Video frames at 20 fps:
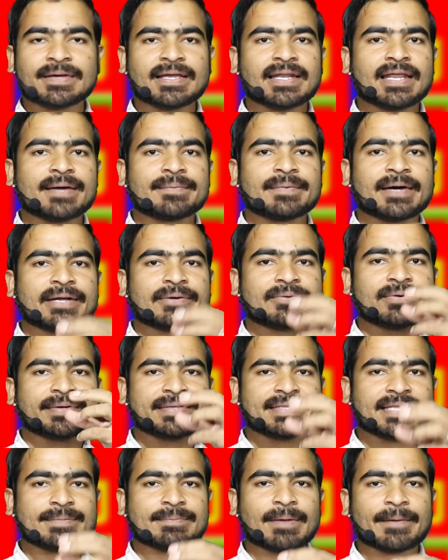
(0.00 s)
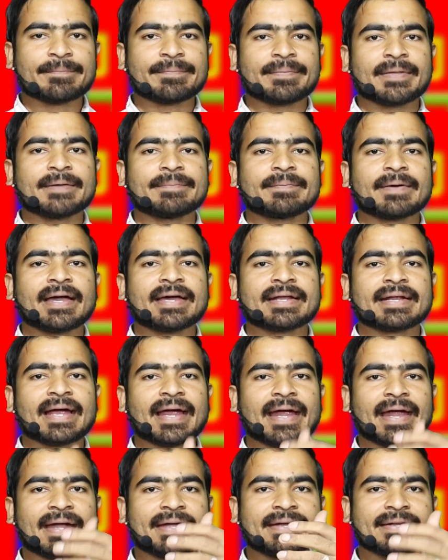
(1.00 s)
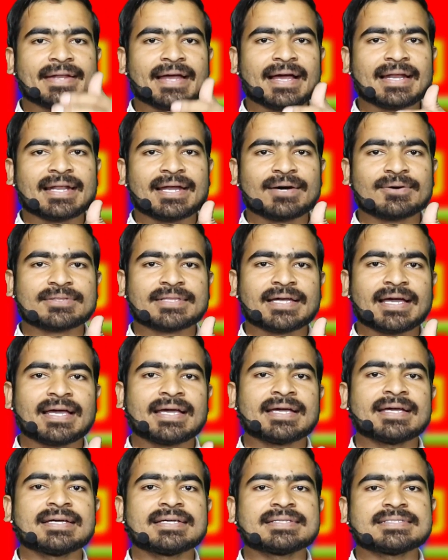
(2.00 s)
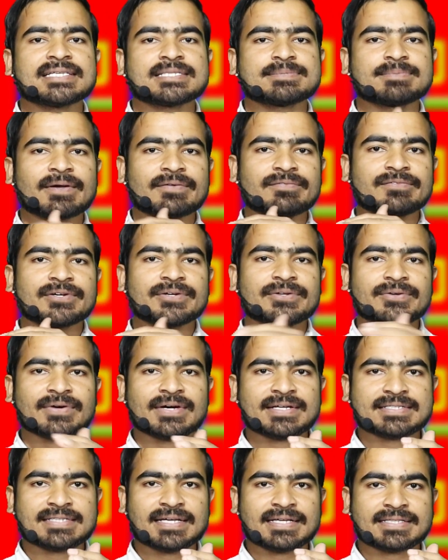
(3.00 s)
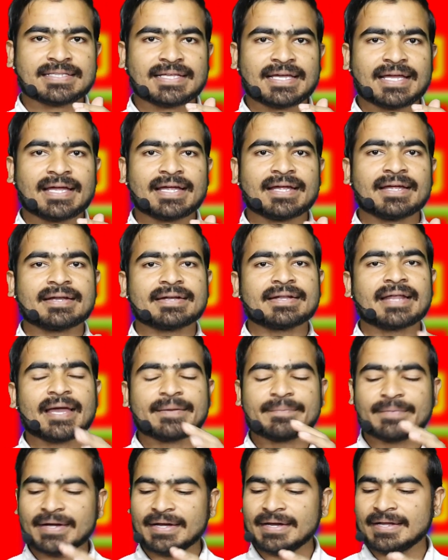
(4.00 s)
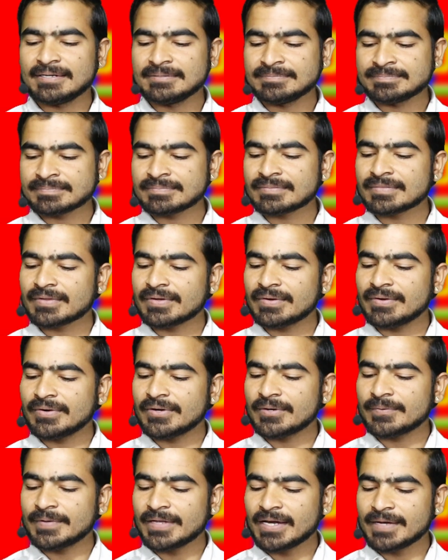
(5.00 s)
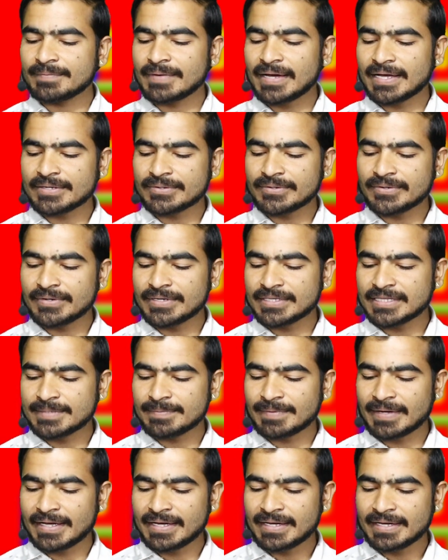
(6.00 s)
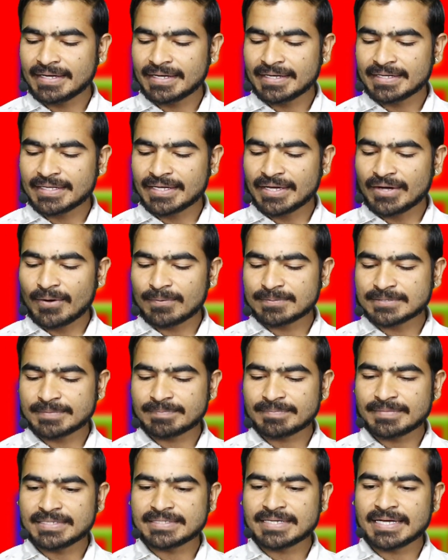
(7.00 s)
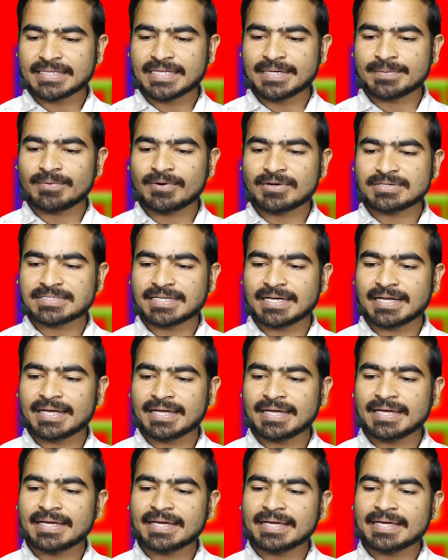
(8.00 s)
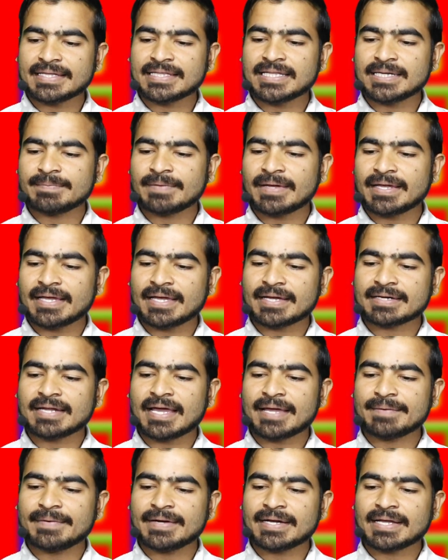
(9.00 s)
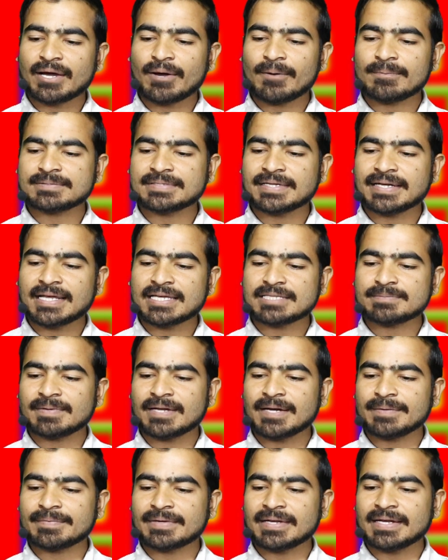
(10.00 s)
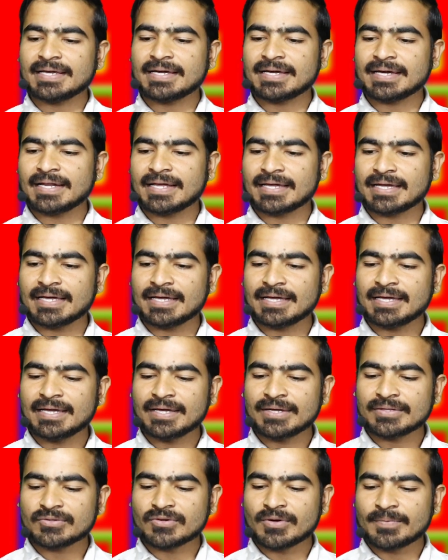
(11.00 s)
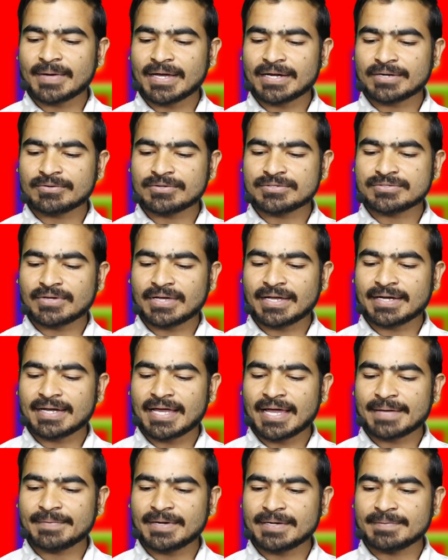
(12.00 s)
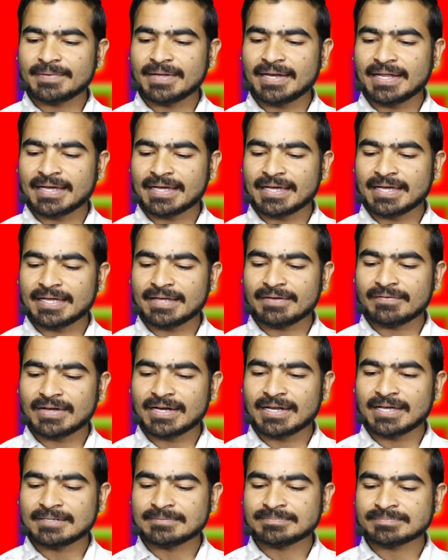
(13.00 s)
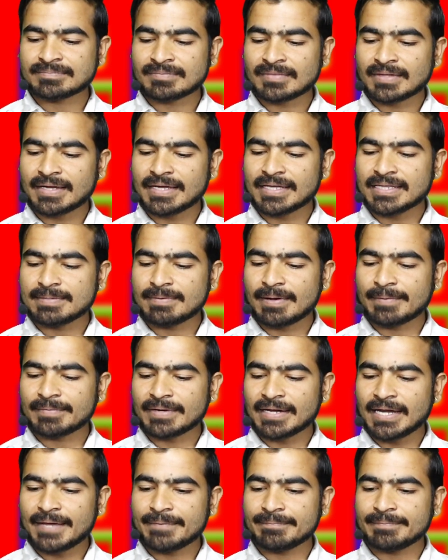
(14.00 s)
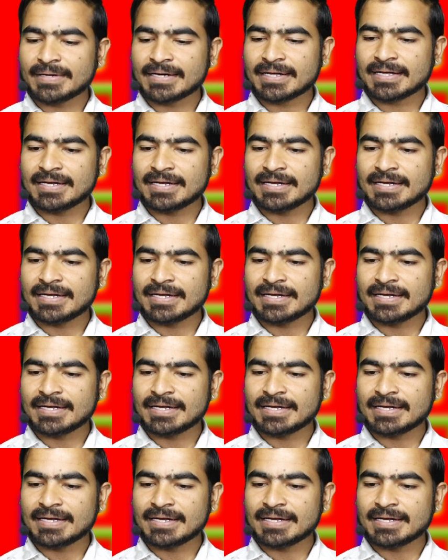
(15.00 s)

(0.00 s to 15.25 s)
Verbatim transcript: पहले हमारे को इधर में फ्री फायर का आईडी डालना होता है जिसमें हम विड्रॉ कर सकते हैं डायमंड और फिर हमारे को इधर में ये ऑप्शन मिल जाते हैं बहुत सारे इधर में ये एक डायमंड का ऑप्शन है इस पर हम क्लिक करेंगे तो हमारे को जो है डायमंड मिलेंगे ये वाले इधर में हम क्लेम पर